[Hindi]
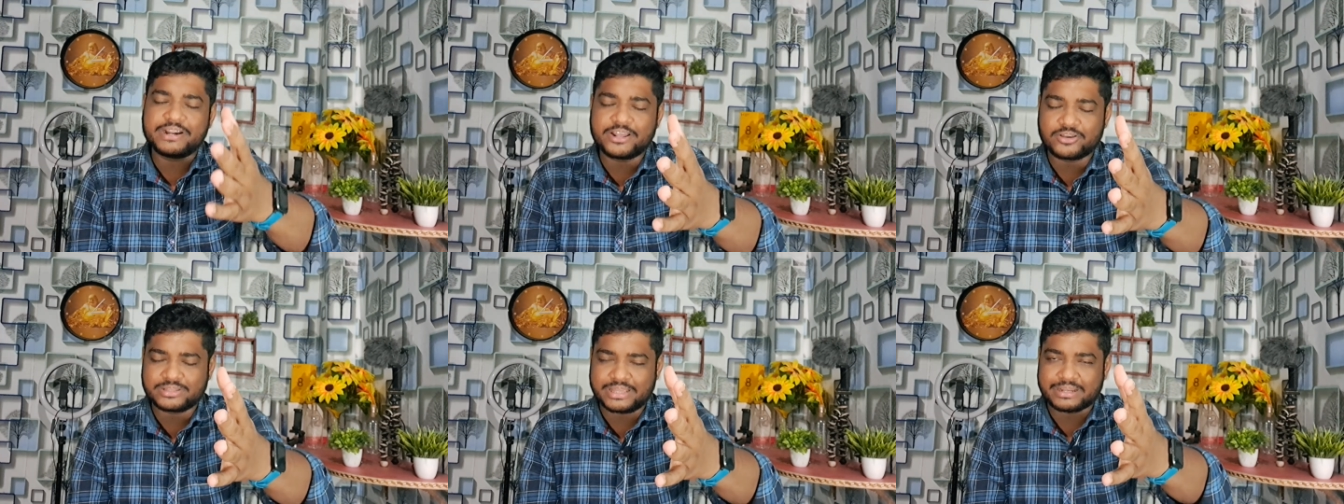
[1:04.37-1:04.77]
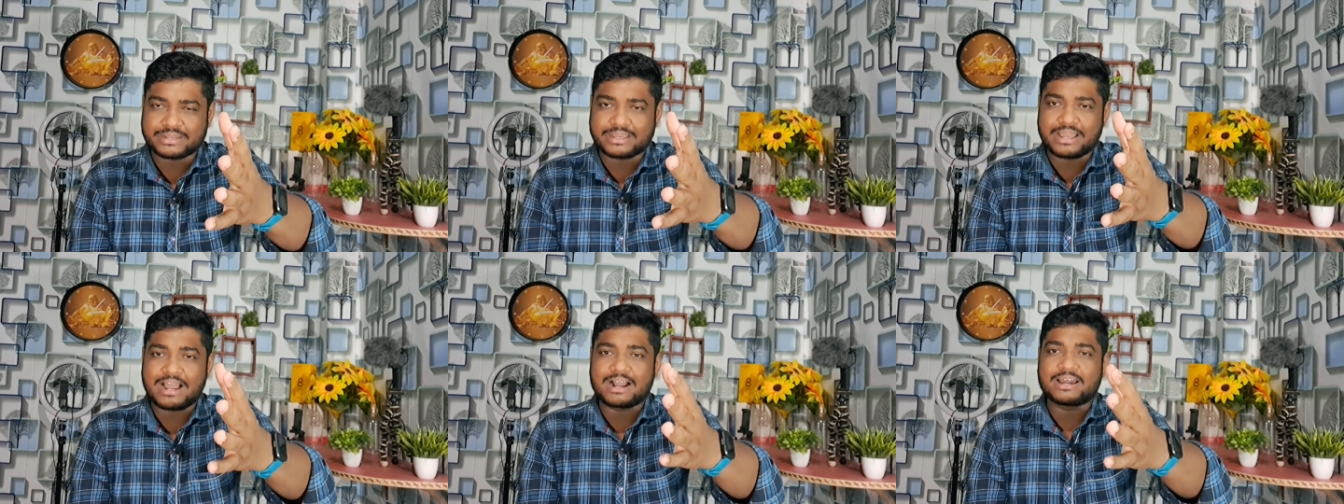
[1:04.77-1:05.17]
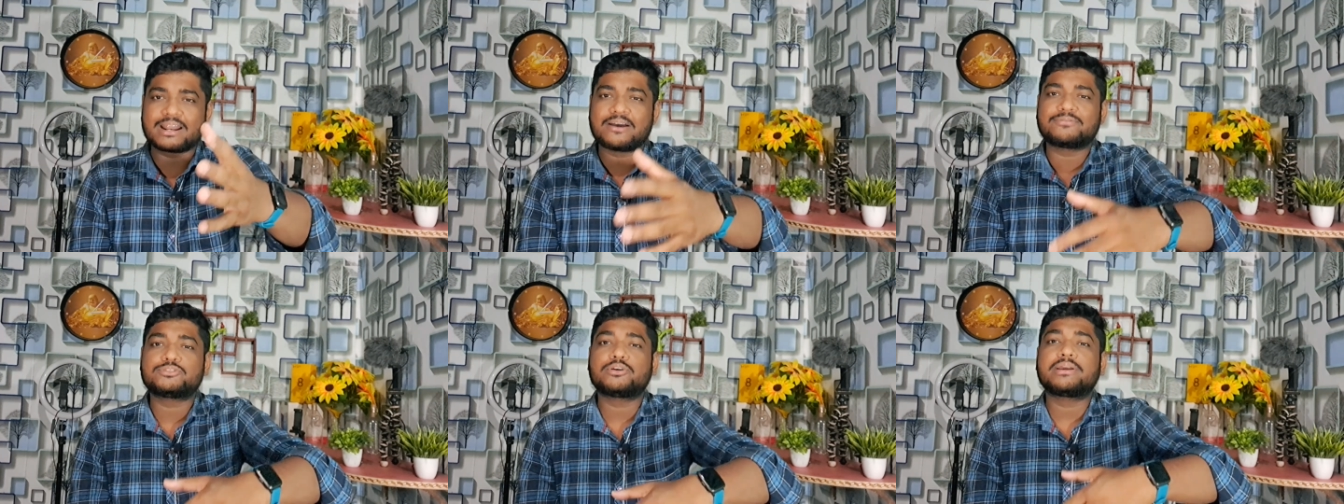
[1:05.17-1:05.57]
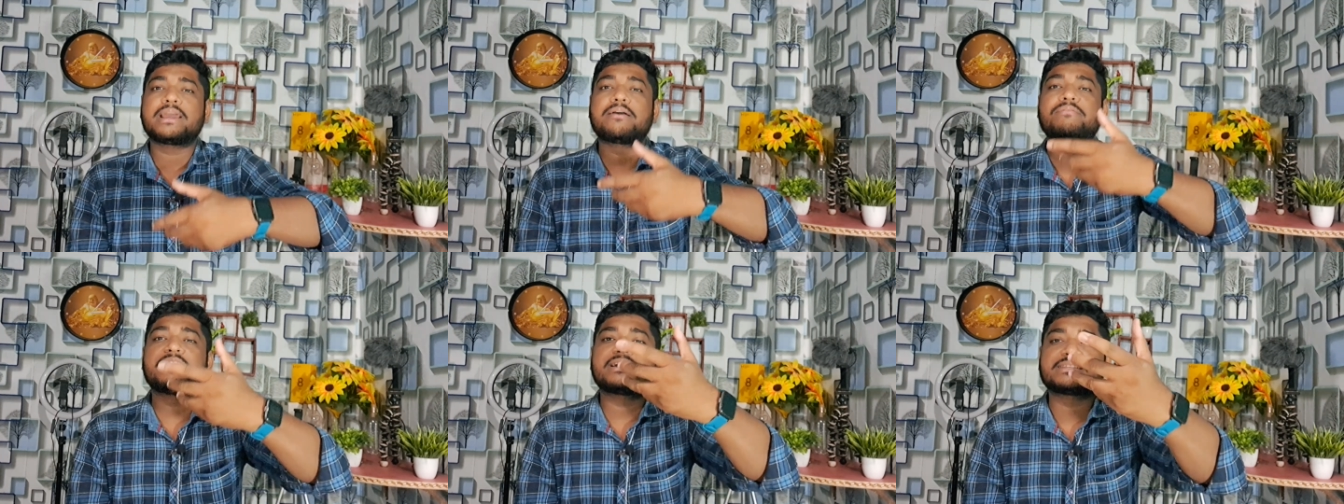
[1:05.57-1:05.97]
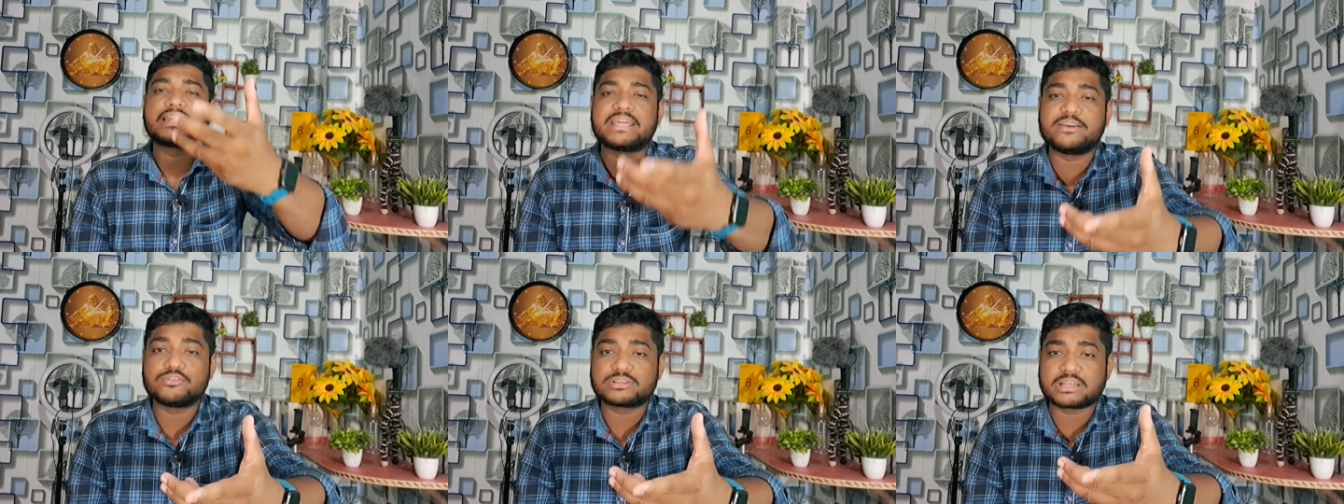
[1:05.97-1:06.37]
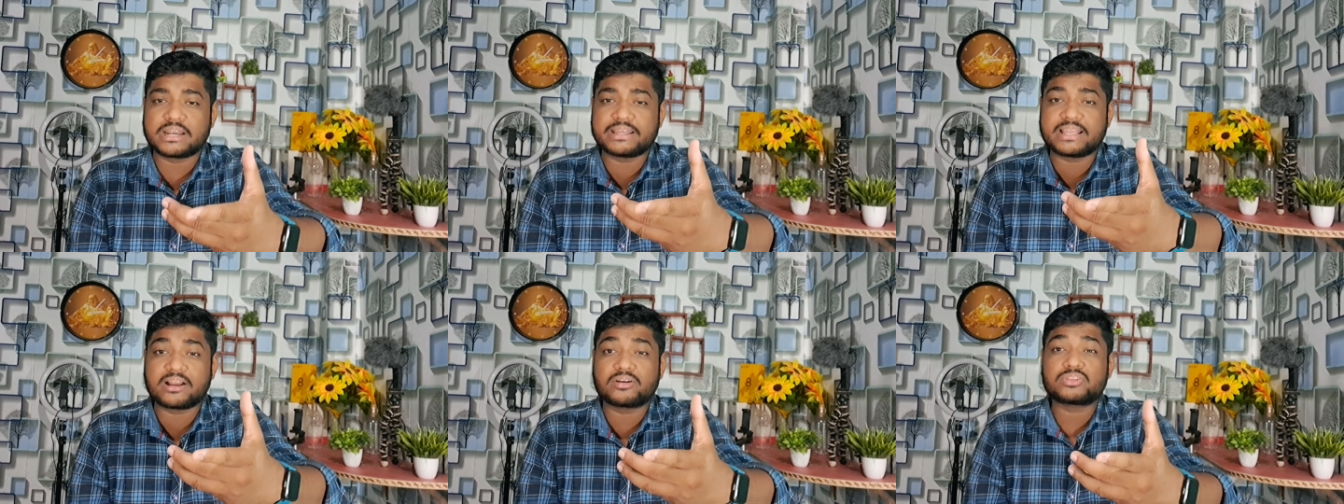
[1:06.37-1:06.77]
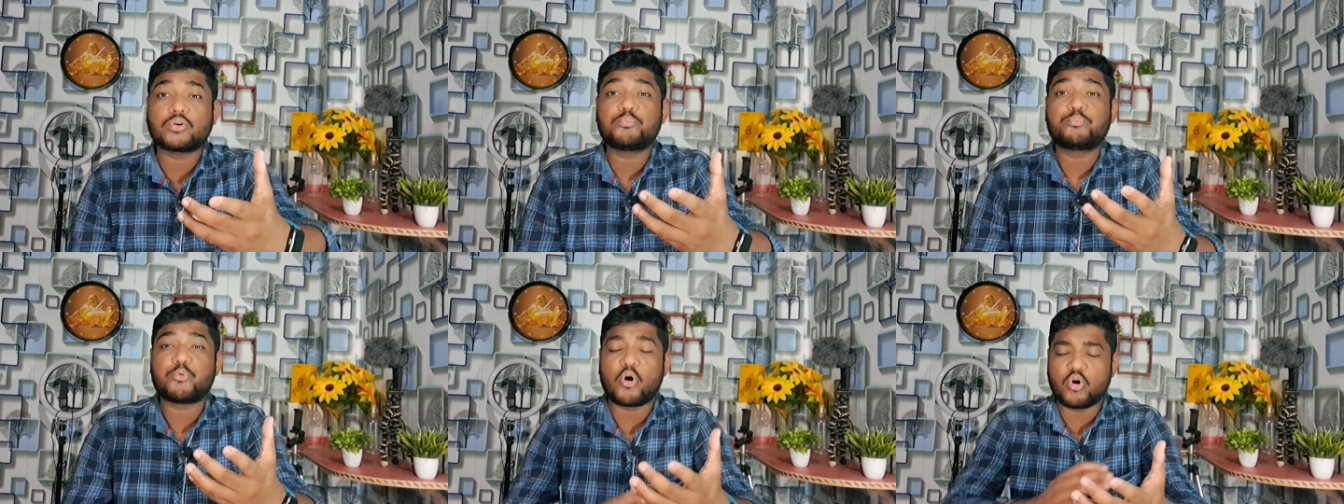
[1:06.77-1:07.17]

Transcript: वीडियो देख के अगर आप जो ये एप्लीकेशन यूज करने जाओगे तो